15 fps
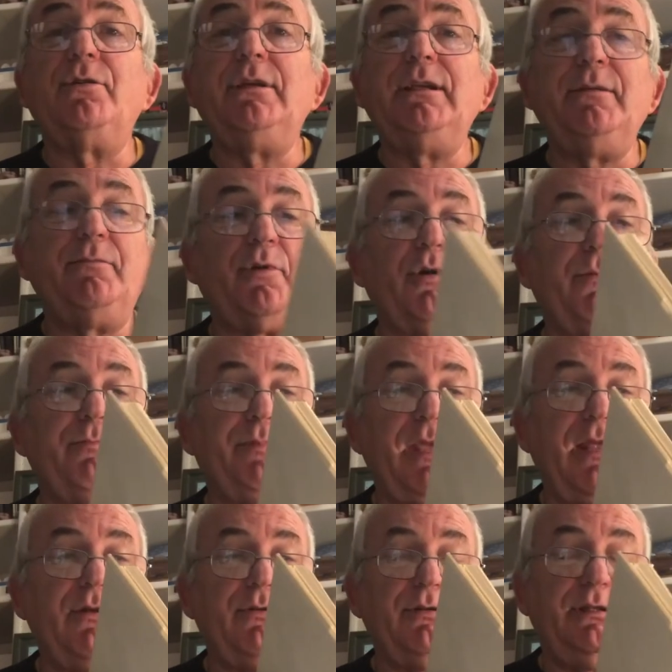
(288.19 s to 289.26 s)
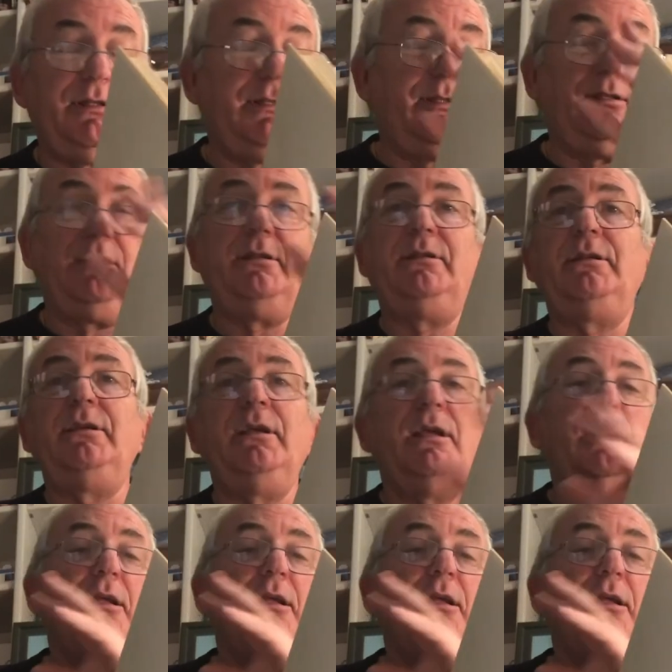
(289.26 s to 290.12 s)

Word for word: libro pieno di, di, di,